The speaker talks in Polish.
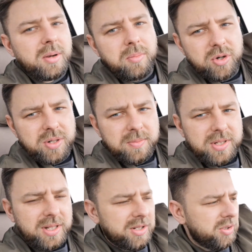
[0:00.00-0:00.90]
Może być
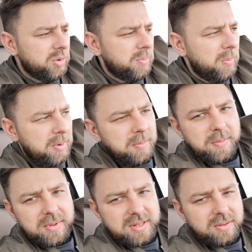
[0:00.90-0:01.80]
tak, że już pompa po
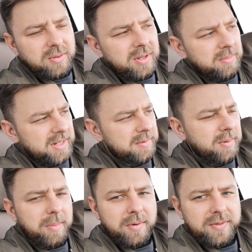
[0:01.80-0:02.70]
prostu ma
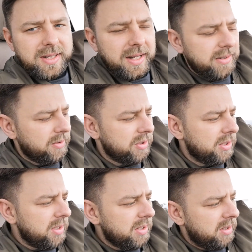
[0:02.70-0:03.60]
słabą wydajność,
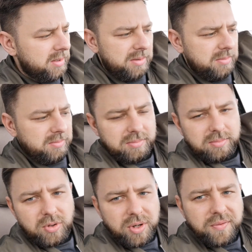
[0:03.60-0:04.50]

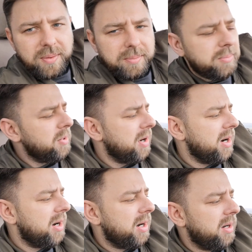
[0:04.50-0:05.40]
bo nie wiem,
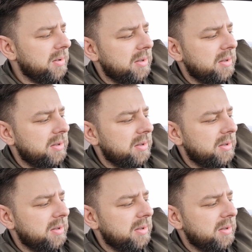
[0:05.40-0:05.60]
była